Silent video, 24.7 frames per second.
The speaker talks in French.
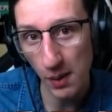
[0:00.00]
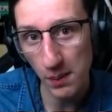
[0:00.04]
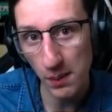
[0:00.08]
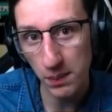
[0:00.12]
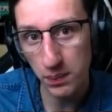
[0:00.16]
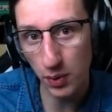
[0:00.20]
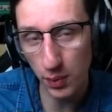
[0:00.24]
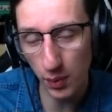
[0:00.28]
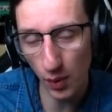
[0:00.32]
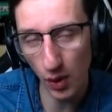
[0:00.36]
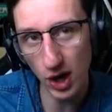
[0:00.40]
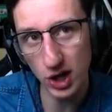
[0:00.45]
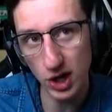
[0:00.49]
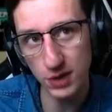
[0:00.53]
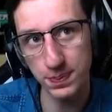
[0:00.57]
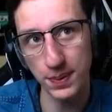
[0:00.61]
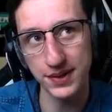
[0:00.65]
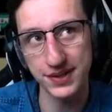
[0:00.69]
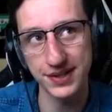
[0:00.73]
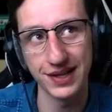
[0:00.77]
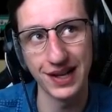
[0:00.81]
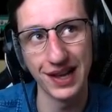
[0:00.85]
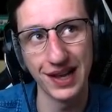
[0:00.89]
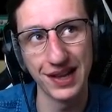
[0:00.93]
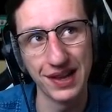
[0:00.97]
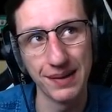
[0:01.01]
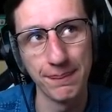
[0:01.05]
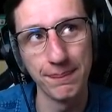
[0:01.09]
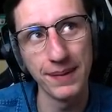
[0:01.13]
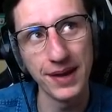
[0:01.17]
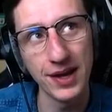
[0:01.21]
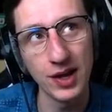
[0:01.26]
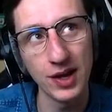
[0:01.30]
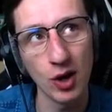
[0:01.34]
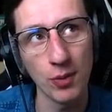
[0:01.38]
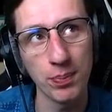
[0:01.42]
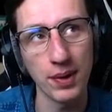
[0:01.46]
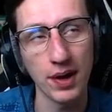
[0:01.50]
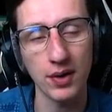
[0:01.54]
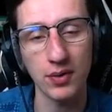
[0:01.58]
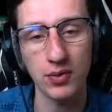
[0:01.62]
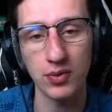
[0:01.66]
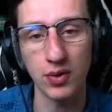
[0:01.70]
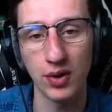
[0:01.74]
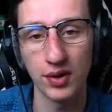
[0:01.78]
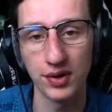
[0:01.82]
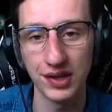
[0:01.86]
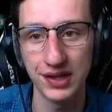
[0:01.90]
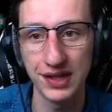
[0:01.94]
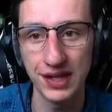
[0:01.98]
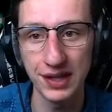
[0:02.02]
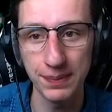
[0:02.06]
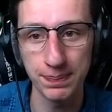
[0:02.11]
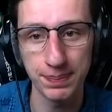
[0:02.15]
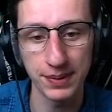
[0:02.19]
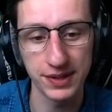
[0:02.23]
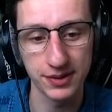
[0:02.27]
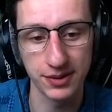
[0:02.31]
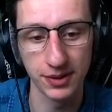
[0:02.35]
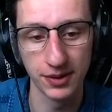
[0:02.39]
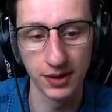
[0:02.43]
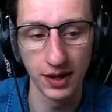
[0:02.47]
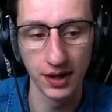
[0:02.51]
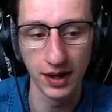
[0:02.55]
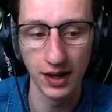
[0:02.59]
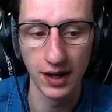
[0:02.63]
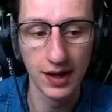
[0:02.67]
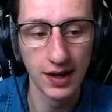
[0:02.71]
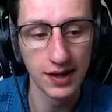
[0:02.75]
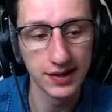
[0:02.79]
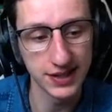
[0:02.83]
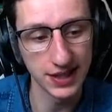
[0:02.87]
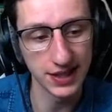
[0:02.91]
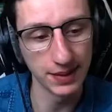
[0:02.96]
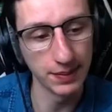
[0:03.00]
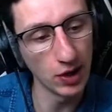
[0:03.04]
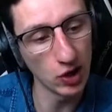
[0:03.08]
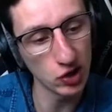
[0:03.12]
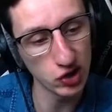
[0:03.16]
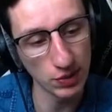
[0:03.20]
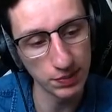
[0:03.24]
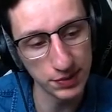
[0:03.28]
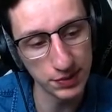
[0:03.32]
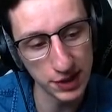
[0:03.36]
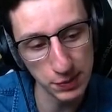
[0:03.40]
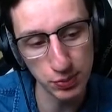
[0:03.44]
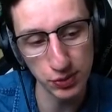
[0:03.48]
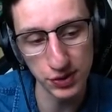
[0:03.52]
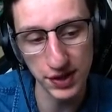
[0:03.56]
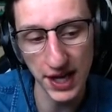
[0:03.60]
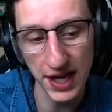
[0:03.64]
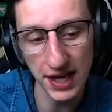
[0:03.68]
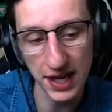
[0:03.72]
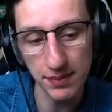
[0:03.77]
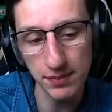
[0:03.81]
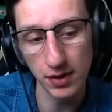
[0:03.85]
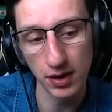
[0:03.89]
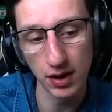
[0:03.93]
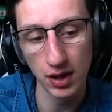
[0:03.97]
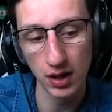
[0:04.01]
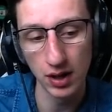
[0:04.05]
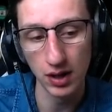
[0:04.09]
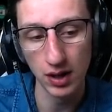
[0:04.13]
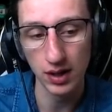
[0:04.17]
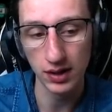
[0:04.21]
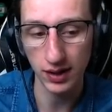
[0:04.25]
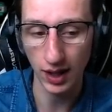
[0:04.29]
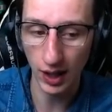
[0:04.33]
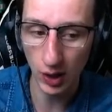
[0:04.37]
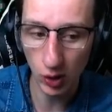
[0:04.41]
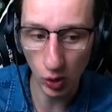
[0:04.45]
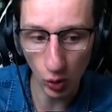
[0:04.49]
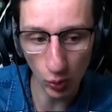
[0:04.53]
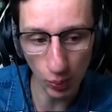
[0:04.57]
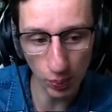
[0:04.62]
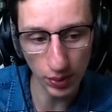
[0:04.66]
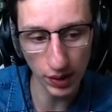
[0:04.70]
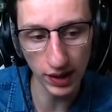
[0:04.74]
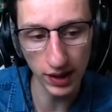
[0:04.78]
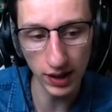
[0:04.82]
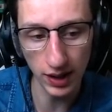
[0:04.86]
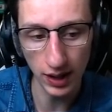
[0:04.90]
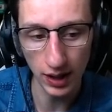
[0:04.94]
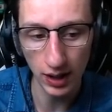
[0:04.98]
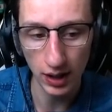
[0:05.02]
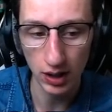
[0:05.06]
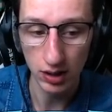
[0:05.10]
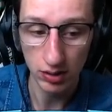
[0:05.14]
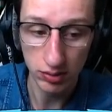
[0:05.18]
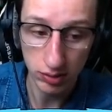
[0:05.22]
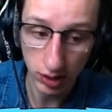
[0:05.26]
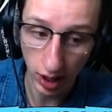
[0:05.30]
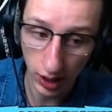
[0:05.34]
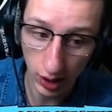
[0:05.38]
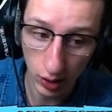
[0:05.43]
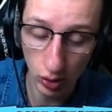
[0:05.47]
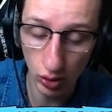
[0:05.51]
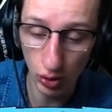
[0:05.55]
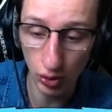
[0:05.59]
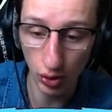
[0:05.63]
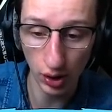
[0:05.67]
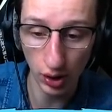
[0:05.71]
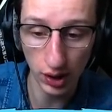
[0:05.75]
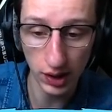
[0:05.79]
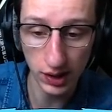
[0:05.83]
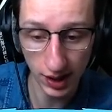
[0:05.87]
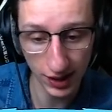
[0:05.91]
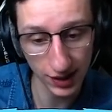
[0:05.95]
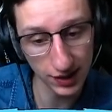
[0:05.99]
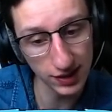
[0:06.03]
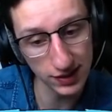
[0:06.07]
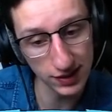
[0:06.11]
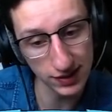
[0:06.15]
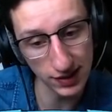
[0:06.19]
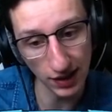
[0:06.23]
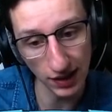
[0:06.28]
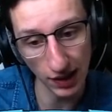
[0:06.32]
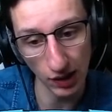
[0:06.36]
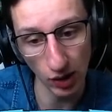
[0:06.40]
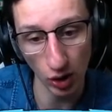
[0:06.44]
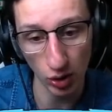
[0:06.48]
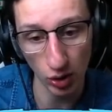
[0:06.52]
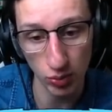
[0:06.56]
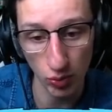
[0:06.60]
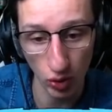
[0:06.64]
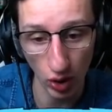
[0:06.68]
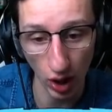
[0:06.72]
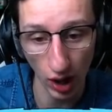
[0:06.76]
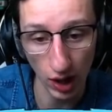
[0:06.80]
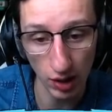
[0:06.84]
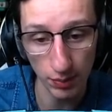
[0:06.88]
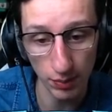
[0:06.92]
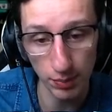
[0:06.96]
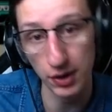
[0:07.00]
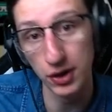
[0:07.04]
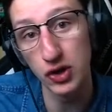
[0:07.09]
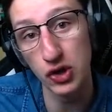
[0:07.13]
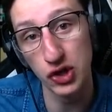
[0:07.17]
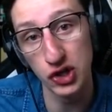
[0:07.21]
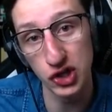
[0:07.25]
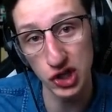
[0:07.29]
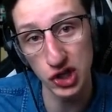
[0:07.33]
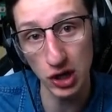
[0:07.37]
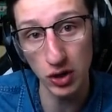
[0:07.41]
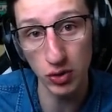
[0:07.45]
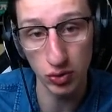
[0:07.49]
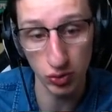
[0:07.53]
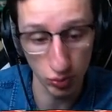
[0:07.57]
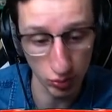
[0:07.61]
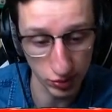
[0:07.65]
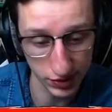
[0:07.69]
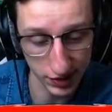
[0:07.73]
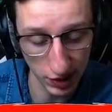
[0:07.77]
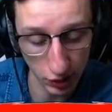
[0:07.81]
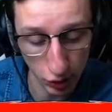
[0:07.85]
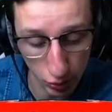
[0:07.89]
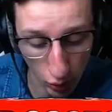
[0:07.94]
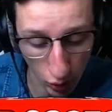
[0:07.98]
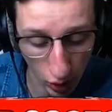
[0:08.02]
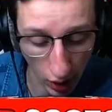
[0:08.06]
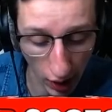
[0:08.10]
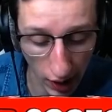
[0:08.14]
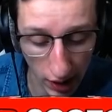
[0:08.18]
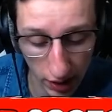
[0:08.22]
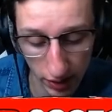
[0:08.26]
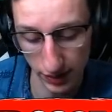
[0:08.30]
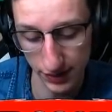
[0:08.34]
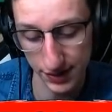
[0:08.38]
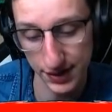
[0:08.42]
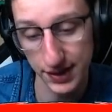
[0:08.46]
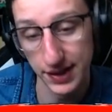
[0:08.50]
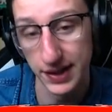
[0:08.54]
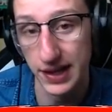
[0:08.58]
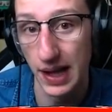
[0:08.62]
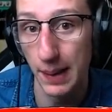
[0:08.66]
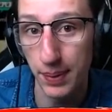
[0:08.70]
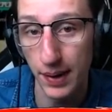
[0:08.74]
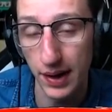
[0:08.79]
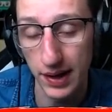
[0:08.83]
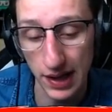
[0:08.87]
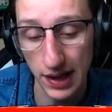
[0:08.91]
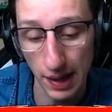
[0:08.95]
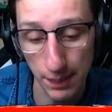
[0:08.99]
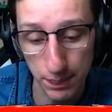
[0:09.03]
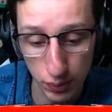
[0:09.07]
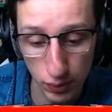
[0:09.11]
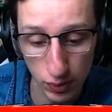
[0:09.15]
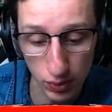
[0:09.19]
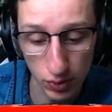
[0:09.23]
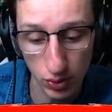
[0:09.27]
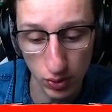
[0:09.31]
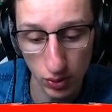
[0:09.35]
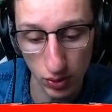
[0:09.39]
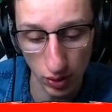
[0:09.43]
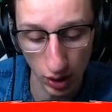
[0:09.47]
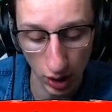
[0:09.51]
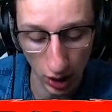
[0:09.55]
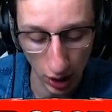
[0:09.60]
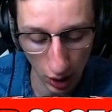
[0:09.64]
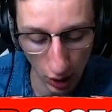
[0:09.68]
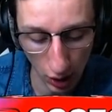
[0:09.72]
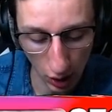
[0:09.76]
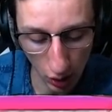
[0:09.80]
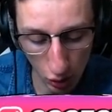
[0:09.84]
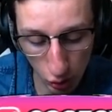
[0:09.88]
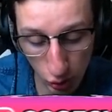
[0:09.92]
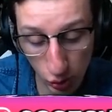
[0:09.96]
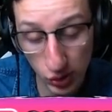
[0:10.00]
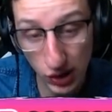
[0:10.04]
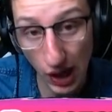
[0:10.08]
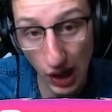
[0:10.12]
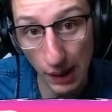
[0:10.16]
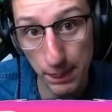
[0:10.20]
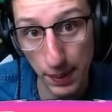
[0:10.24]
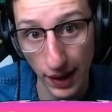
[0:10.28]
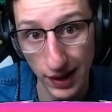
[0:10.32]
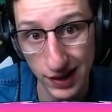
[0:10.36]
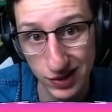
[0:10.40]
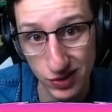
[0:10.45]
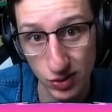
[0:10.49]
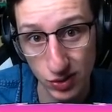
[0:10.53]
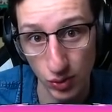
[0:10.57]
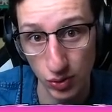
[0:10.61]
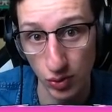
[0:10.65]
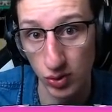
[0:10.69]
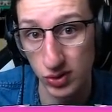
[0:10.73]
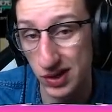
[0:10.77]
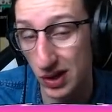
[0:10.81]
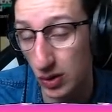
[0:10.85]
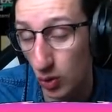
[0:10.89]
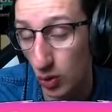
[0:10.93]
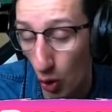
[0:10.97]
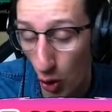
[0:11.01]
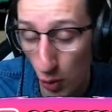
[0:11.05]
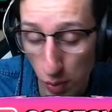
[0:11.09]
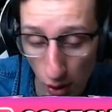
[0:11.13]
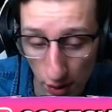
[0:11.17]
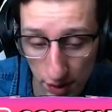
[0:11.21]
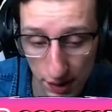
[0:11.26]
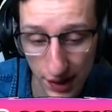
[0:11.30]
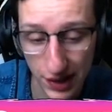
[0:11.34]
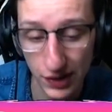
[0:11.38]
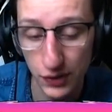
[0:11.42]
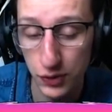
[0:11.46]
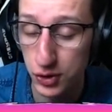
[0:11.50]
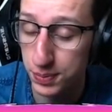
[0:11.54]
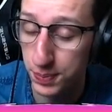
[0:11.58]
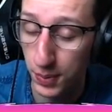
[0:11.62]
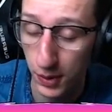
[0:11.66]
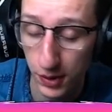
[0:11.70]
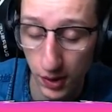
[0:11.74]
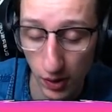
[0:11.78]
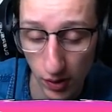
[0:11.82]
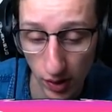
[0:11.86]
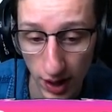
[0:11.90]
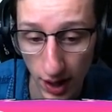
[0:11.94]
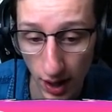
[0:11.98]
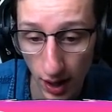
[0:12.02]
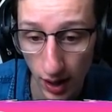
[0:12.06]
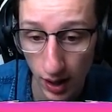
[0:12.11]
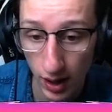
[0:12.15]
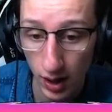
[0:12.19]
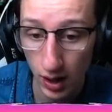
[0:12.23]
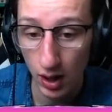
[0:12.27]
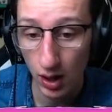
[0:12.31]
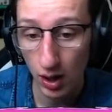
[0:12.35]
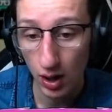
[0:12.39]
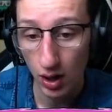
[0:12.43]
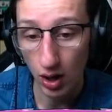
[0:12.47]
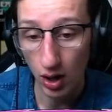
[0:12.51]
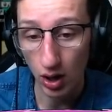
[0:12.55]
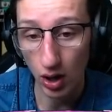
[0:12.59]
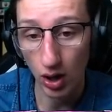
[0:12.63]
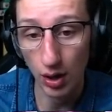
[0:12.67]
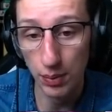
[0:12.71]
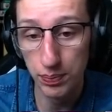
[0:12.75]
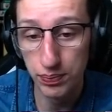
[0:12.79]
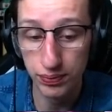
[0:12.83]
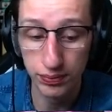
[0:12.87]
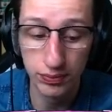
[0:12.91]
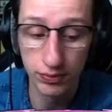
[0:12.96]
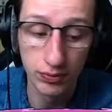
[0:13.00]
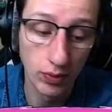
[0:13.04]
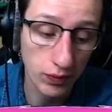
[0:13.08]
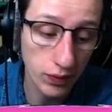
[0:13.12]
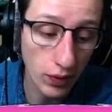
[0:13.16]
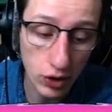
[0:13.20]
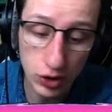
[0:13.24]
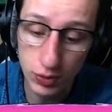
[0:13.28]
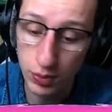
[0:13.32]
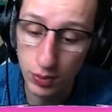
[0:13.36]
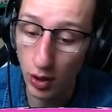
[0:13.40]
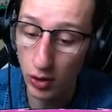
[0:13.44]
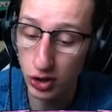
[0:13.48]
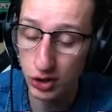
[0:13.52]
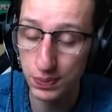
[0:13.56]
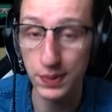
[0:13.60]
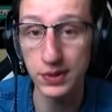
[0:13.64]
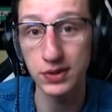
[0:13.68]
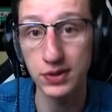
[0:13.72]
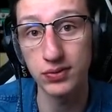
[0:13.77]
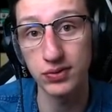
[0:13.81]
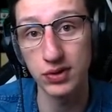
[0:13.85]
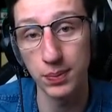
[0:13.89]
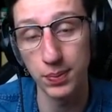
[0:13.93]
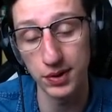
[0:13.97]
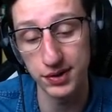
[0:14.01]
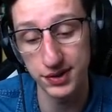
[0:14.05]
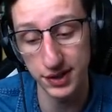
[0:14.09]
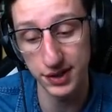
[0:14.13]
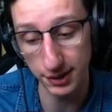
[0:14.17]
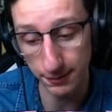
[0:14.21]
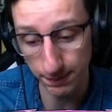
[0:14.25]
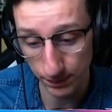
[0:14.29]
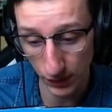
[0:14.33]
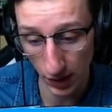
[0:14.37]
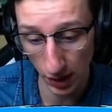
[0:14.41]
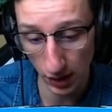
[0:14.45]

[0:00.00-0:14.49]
Pour moi, je pense que c'est l'un des meilleurs parcours en edit parce que ça mélange un petit peu d'aim, très complet, très coloré, très design. Alors que mon Graal, bah, déjà, celle de mon Graal, il n'y a, pas, y a plus le, truc d'apparition. Donc c'est le gros bordel du spawn en l'air. Euh, puis, bon franchement, je sais pas ce que vous en pensez.